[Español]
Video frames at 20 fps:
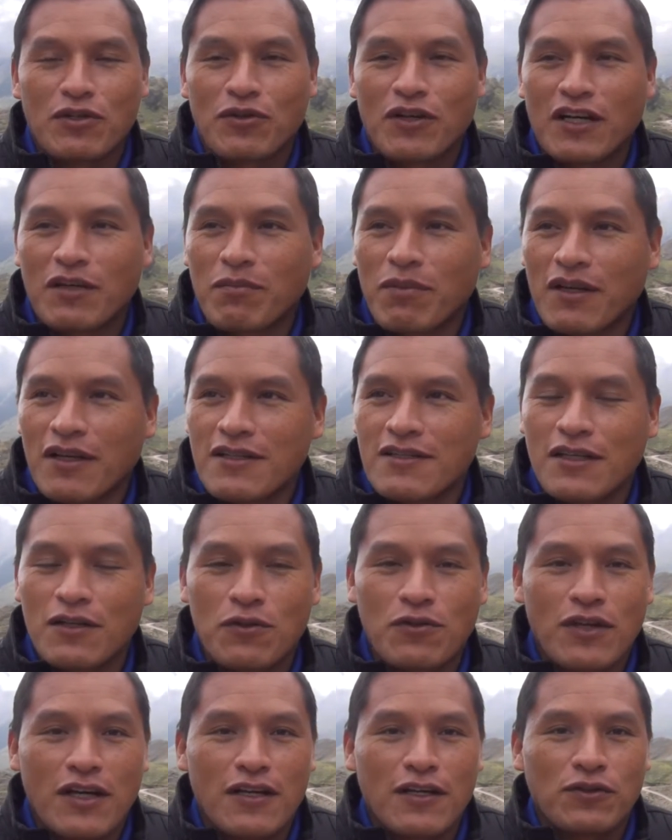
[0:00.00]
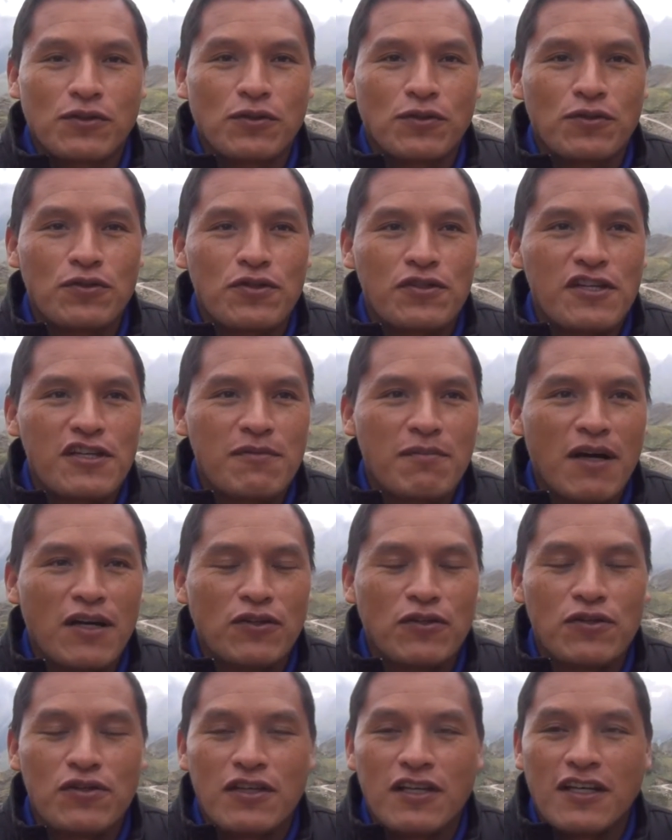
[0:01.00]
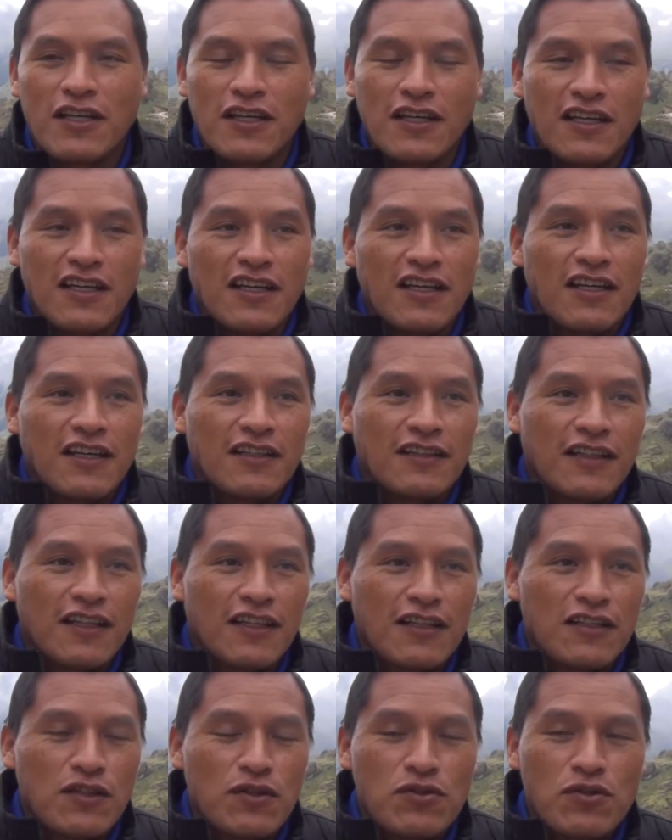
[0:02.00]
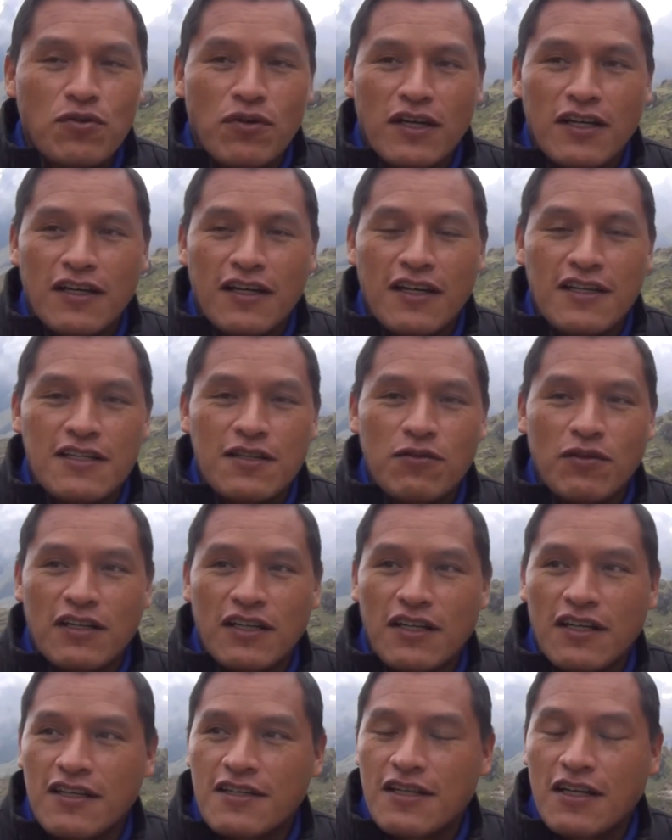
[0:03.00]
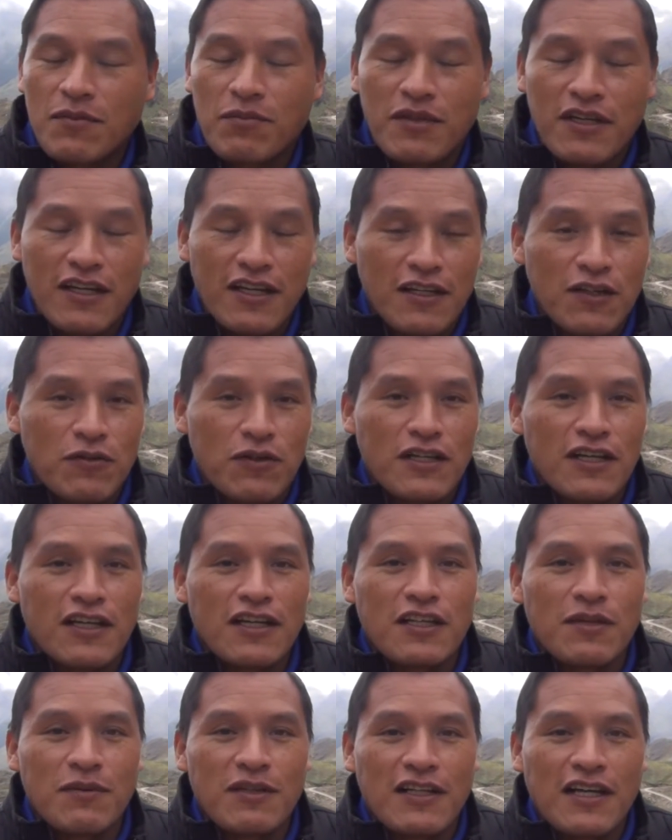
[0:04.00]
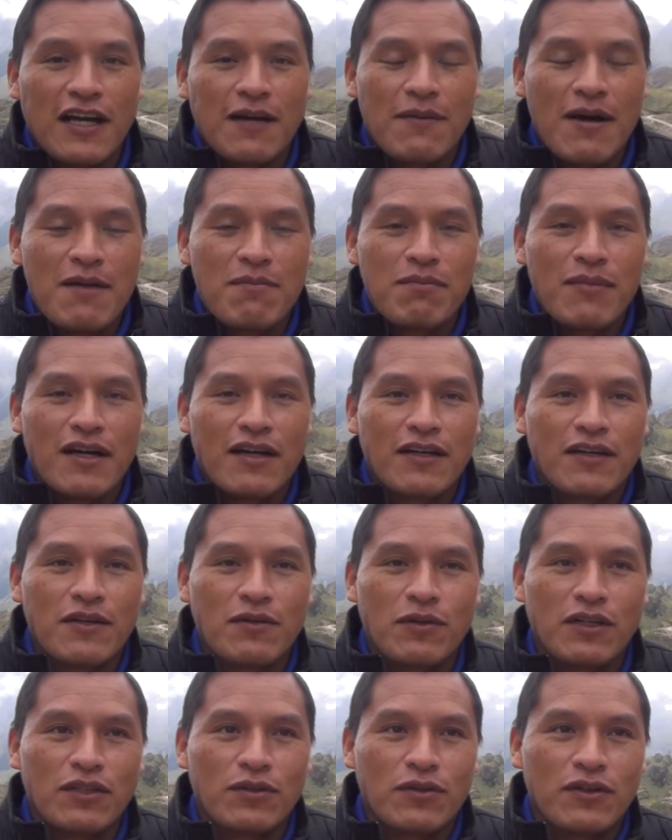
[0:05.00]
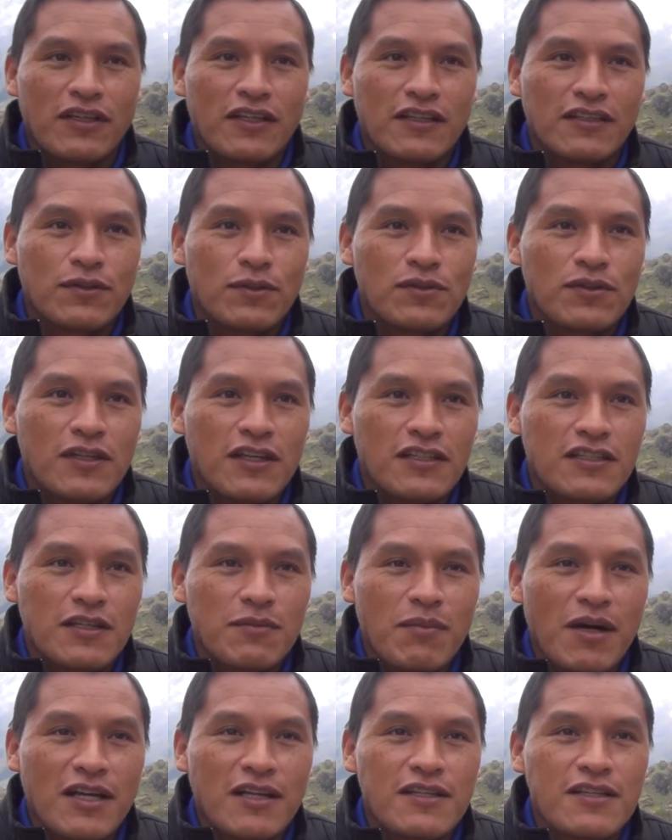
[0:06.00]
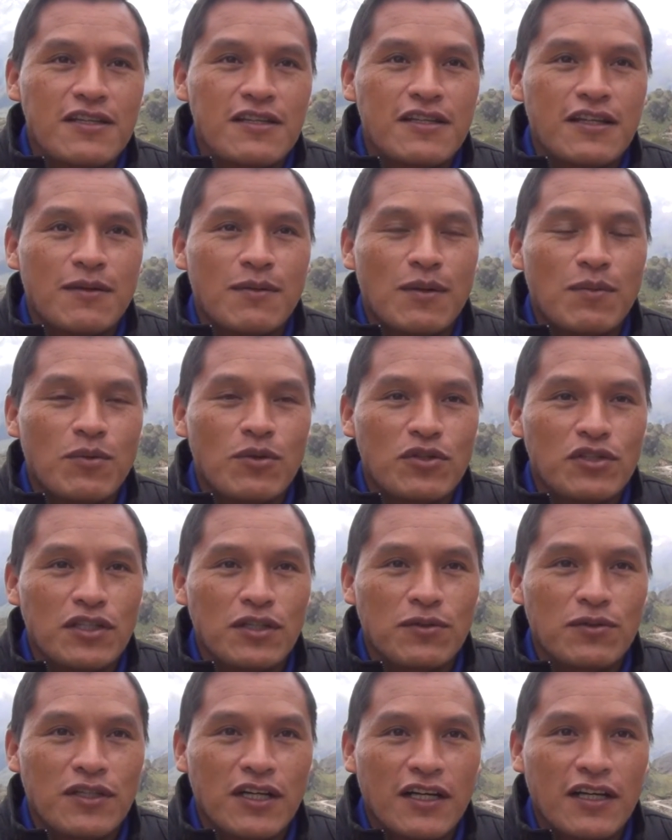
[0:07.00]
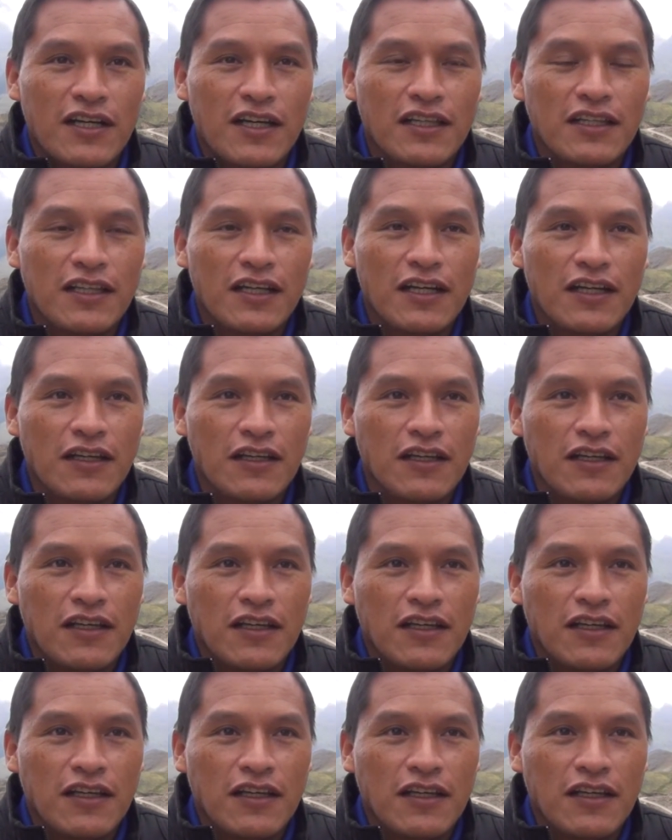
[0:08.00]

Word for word: lugar, para saludar a todos nuestros hermanos de las dos cuencas, cuenca de San Miguel, cuenca de Vilcabamba. Bueno, estas semanas estábamos en una agenda